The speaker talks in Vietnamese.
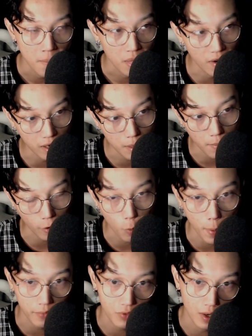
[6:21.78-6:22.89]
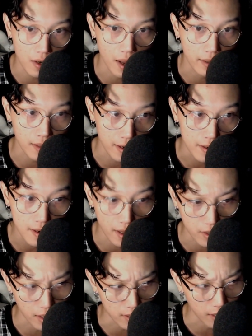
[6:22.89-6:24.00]
Và khi mẹ của bạn tỉnh lại thấy là
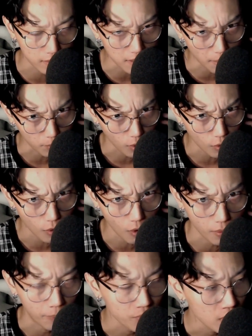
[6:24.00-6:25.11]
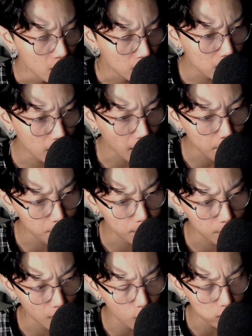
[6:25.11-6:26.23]
chị này cứ nằm co ro nè, cứ nép
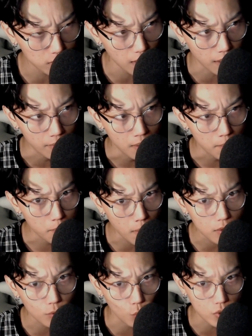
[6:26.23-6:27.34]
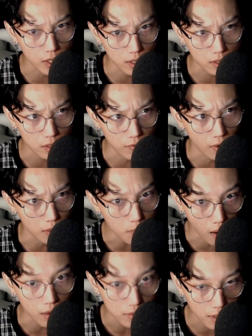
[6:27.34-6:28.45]
không, tức là mắt của chị thì vẫn
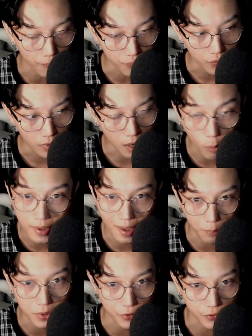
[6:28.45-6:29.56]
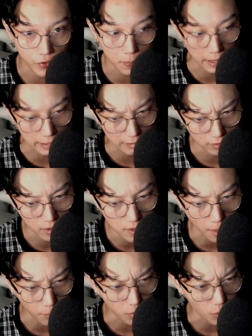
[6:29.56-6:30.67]
mở nha, không có nhắm được, nhưng mà cứ
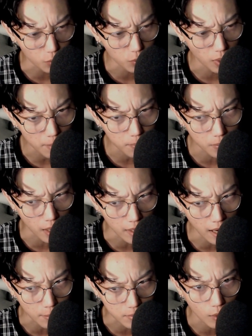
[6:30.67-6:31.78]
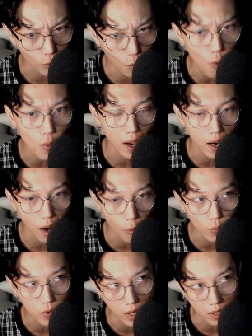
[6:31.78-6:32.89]
nằm kiểu nép để làm sao cố gắng
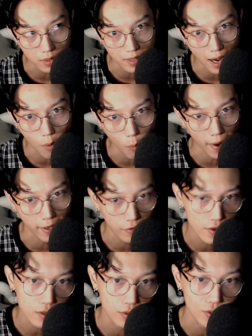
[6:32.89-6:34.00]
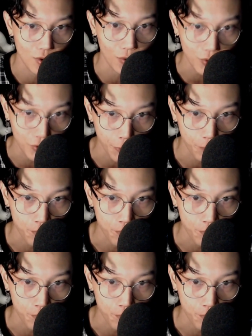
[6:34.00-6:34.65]
không nhìn ra ngoài cái phía cửa sổ nữa.